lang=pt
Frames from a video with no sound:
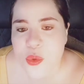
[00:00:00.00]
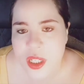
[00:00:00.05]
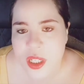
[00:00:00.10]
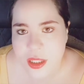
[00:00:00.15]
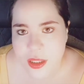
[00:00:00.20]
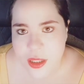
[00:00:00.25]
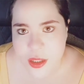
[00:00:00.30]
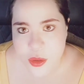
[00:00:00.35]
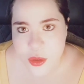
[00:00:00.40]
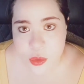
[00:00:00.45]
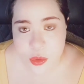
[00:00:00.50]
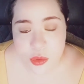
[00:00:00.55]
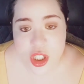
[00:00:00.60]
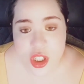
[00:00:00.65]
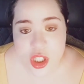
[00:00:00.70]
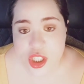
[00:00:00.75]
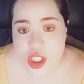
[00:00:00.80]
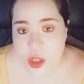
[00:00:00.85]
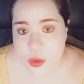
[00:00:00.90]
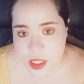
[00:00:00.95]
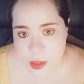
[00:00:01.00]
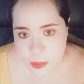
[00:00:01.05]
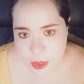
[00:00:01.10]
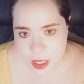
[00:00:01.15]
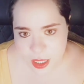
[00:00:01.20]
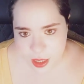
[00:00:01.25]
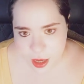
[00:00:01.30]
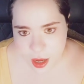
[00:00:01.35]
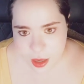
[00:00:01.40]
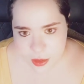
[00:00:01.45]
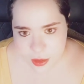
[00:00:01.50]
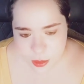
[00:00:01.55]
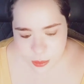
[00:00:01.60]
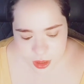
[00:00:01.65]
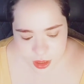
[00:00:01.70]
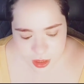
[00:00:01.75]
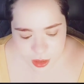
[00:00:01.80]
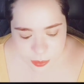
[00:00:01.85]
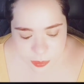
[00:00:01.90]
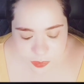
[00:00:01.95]
e Netuno. Gente, é coisa pra
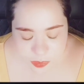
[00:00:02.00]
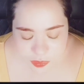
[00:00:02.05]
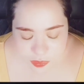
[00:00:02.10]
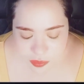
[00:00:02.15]
caramba, né?